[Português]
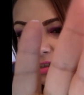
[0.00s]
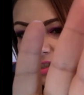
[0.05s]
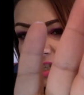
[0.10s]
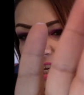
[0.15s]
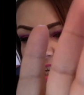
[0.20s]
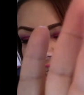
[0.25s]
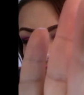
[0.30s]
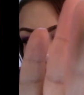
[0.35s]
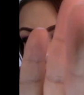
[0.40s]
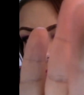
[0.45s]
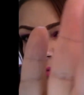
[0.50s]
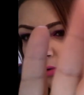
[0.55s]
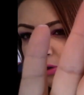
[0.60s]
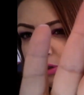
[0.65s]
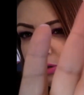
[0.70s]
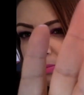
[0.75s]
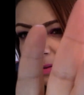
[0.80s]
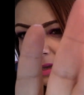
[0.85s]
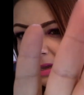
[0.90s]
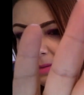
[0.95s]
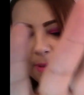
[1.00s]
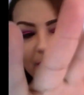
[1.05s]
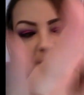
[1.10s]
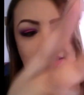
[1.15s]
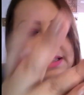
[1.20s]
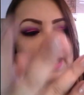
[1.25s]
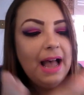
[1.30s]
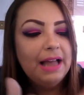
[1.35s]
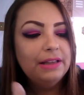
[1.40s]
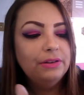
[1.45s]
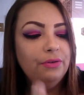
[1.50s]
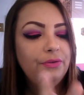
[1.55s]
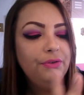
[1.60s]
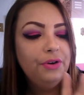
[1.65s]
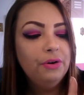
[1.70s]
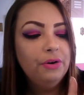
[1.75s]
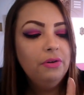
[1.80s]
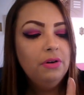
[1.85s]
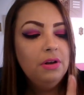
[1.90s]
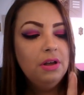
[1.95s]
Gente, muito pigmentado,
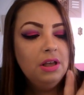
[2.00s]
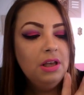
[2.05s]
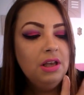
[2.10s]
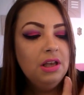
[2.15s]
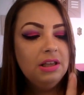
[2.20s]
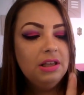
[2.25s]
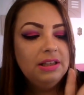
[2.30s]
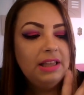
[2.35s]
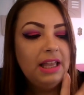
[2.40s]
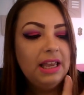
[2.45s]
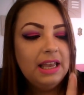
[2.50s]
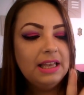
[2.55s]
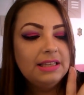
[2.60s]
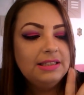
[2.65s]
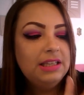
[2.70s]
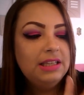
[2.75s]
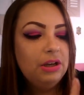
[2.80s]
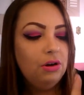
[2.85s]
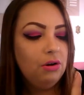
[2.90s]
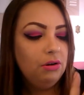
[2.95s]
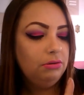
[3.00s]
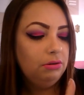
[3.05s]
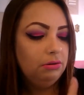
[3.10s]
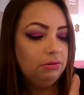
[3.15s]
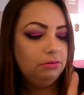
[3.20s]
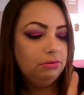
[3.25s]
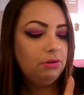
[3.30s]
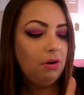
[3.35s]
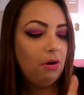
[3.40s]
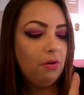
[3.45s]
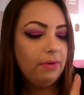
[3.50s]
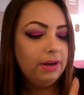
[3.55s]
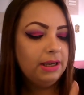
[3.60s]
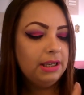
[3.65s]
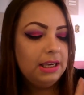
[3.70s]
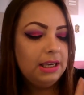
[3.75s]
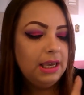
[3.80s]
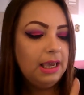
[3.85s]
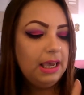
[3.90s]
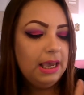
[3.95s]
viu? Tem esse outro tom
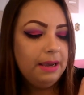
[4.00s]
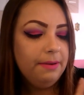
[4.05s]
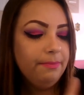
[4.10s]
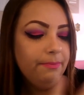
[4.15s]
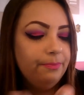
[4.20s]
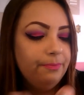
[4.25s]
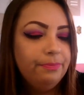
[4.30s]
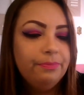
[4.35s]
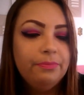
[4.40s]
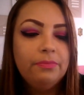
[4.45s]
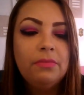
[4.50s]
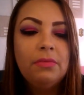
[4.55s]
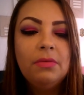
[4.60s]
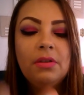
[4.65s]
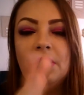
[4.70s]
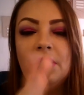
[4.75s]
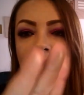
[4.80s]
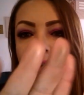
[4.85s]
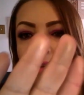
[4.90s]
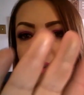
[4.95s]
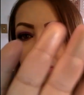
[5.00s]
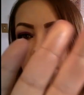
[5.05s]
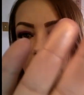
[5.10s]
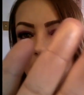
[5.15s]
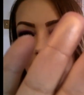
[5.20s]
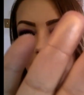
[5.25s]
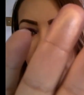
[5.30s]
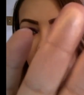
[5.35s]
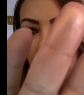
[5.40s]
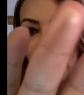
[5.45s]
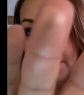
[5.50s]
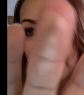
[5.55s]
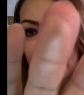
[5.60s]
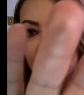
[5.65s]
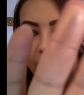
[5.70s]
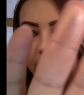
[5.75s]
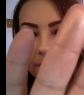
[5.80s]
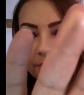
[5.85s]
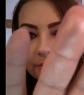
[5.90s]
aqui, ó.